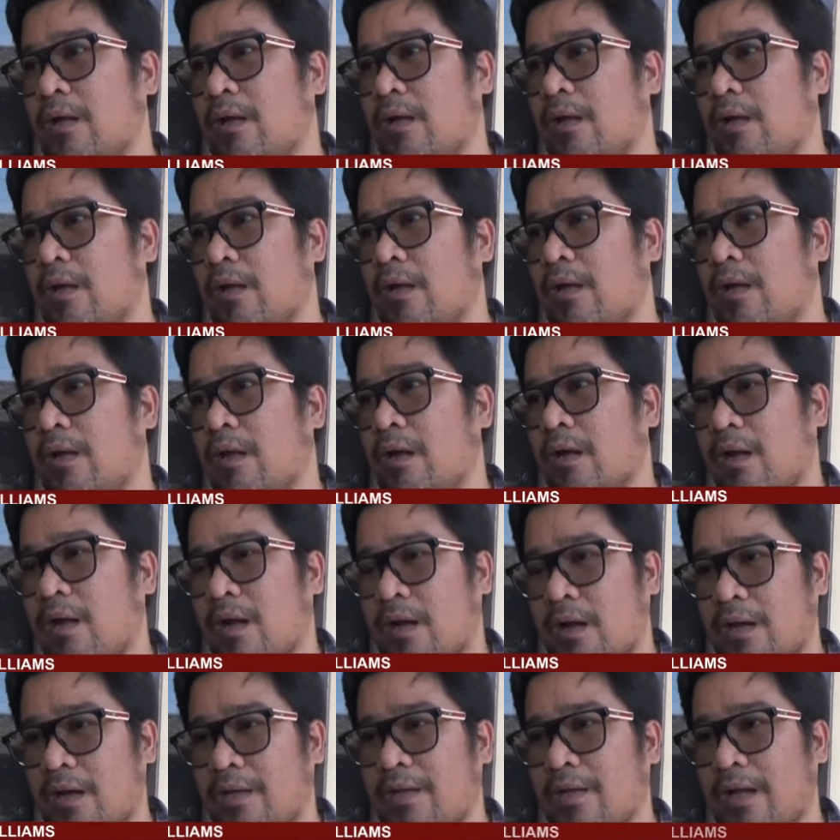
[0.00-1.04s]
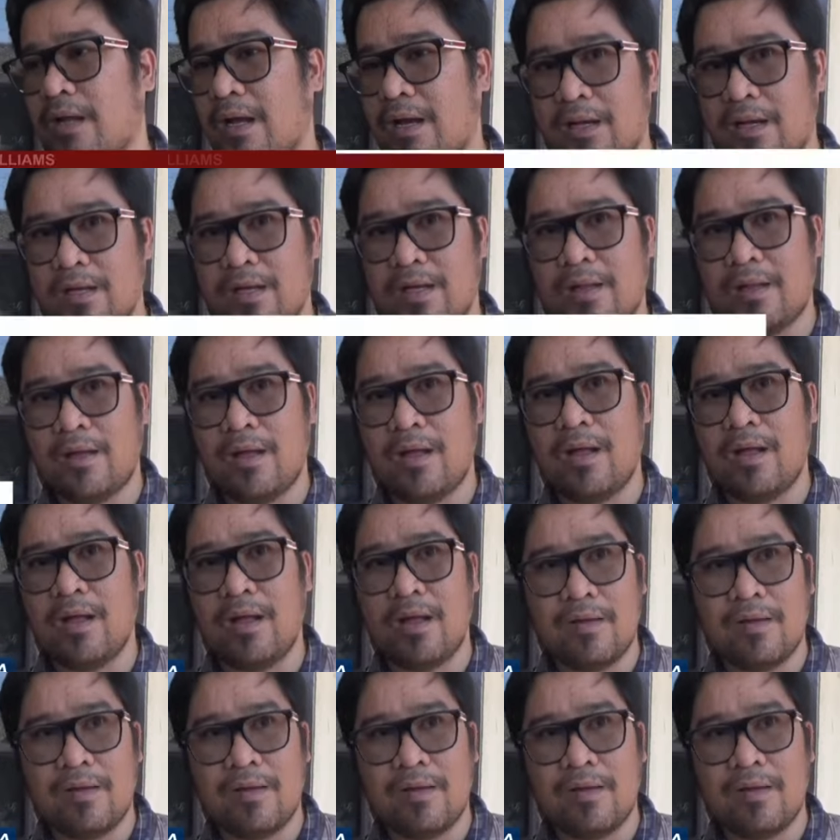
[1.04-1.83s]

Hmm. Maka nanti akan kita